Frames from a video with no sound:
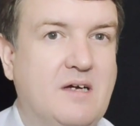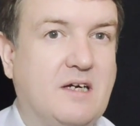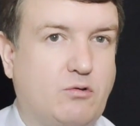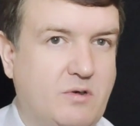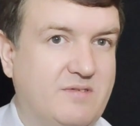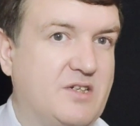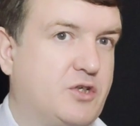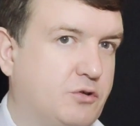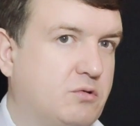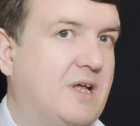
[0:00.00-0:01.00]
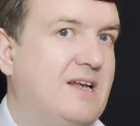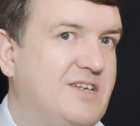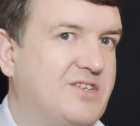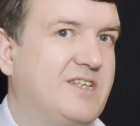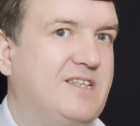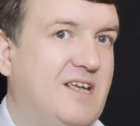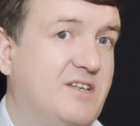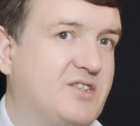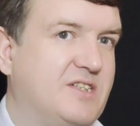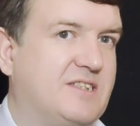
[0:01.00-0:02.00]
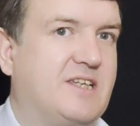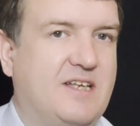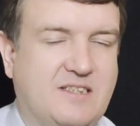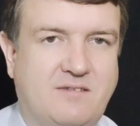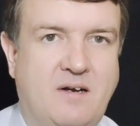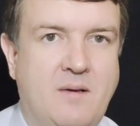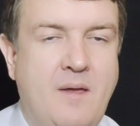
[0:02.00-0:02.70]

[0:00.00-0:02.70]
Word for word: который вложил туда личные денежные средства.